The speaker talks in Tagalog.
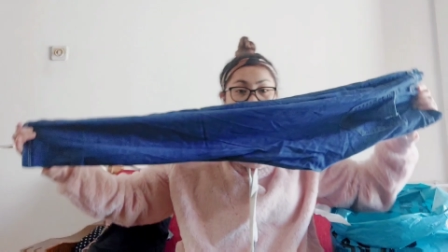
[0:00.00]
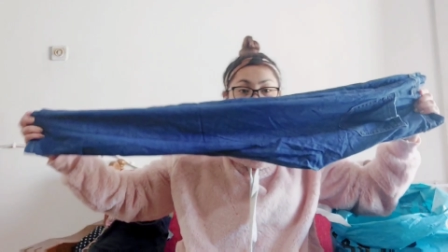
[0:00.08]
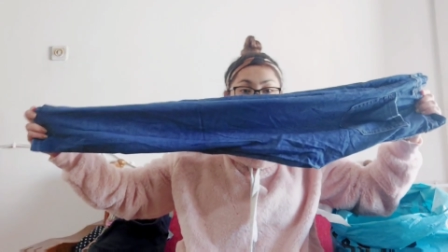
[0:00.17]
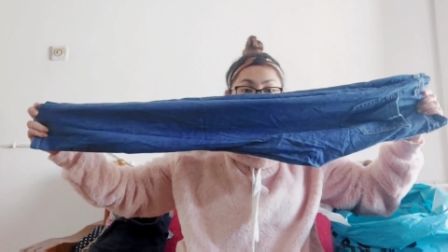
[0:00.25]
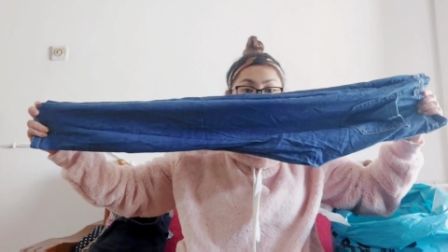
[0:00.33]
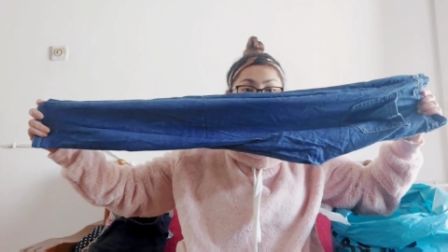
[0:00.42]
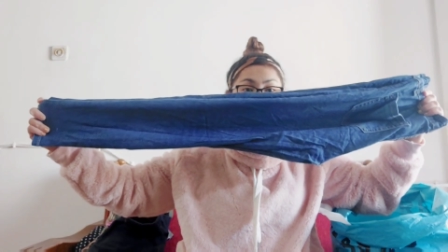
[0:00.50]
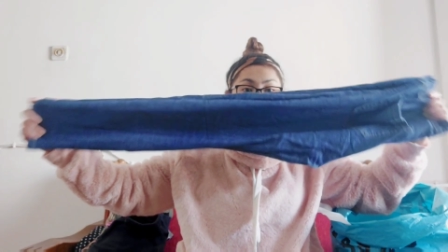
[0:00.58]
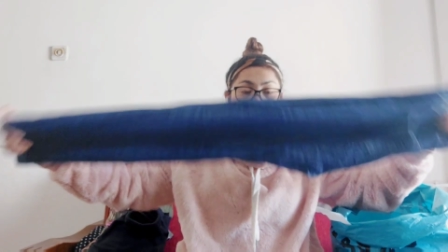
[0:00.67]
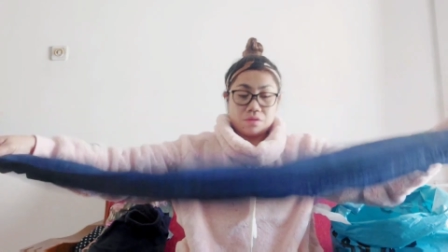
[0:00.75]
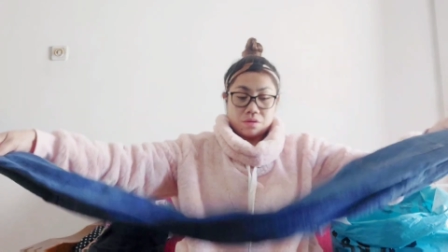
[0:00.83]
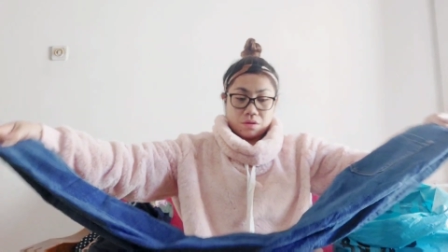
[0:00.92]
dress.
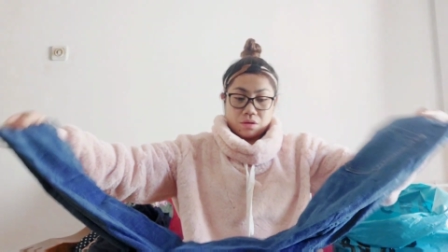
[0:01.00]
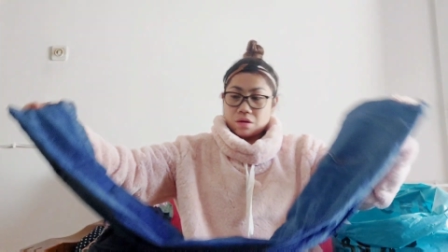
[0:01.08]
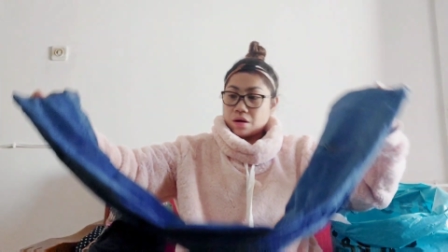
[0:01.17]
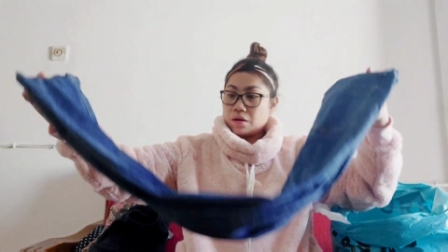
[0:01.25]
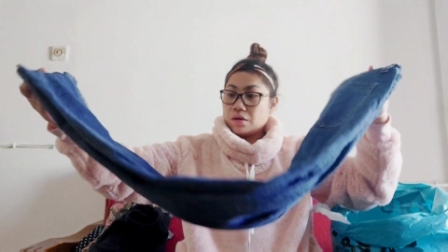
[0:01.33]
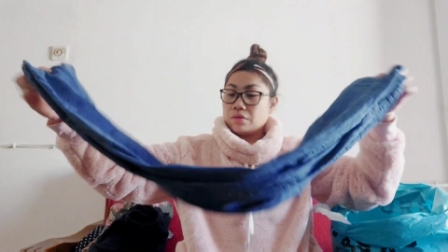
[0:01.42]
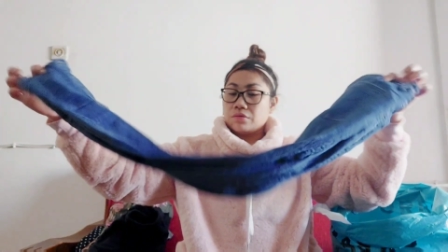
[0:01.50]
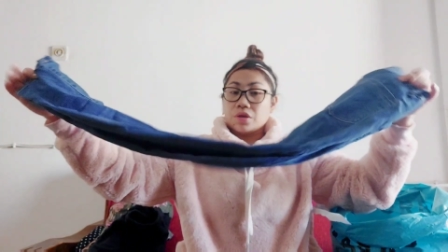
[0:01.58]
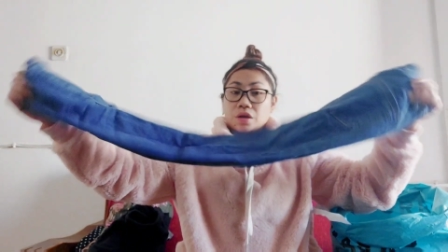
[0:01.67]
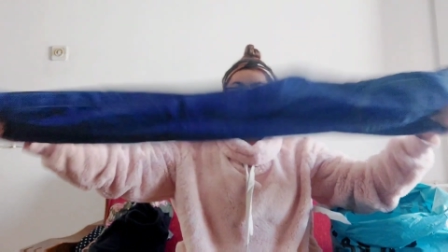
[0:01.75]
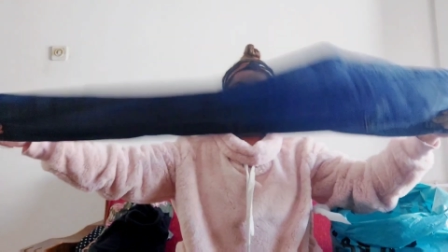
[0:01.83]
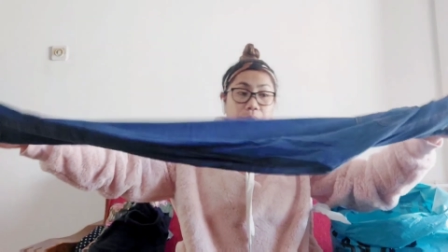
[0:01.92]
Ang
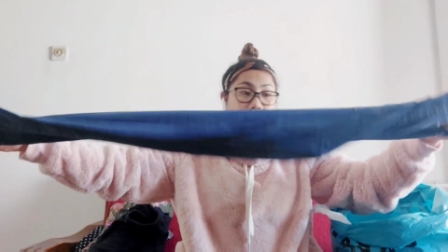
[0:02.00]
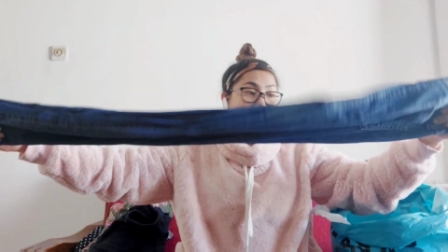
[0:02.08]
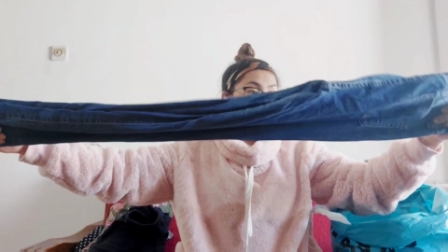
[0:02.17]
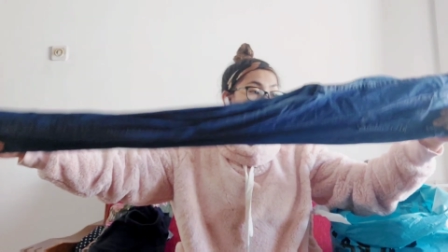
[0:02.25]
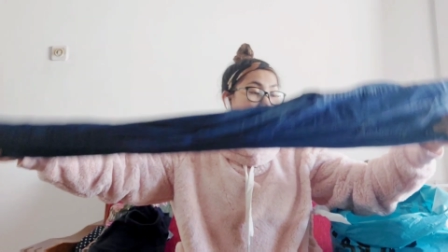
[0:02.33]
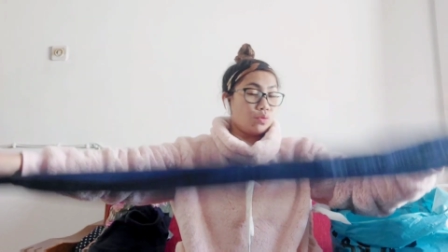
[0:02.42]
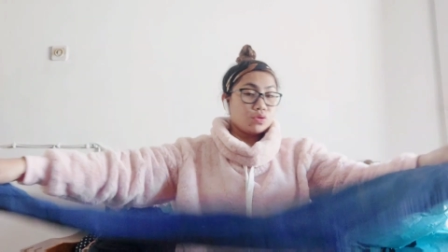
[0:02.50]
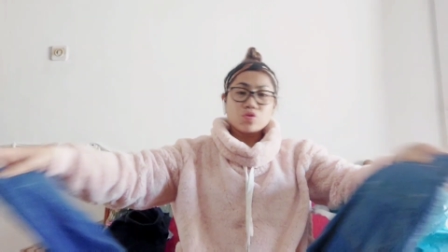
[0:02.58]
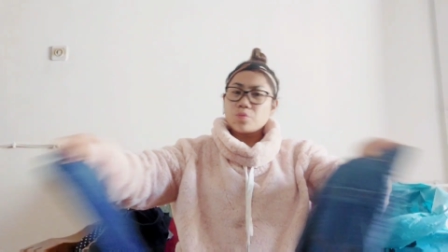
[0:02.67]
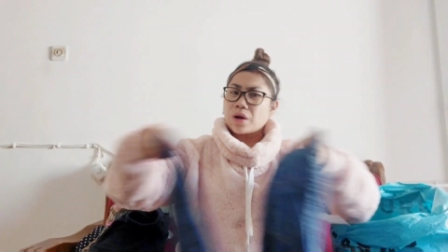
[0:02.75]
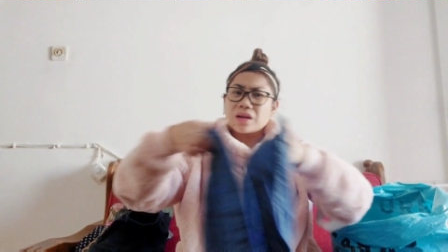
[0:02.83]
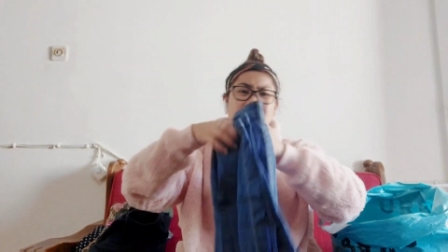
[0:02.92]
ganda ng pantalon.
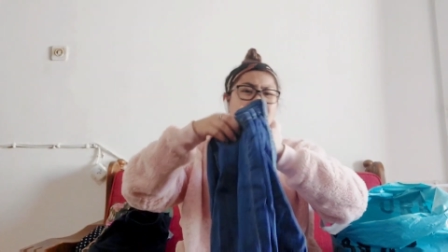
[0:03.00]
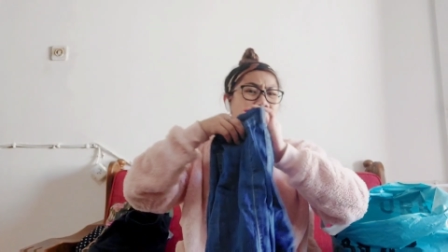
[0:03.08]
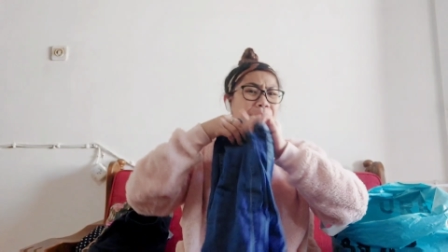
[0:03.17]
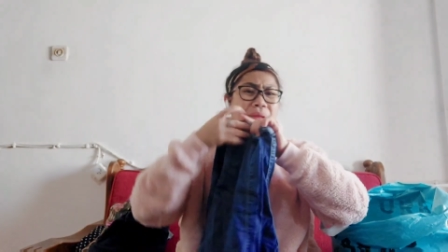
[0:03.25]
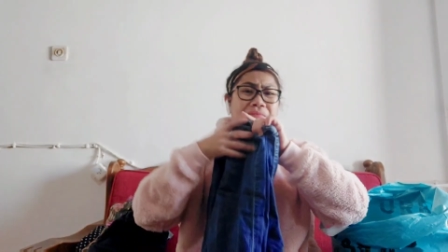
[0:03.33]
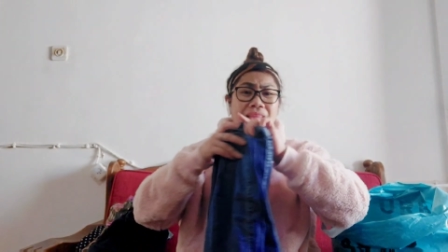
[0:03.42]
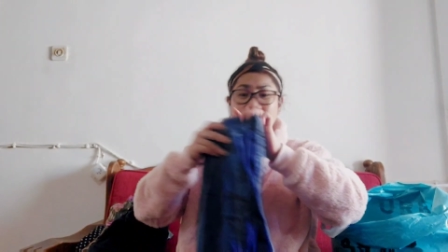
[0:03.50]
Sobrang jackpot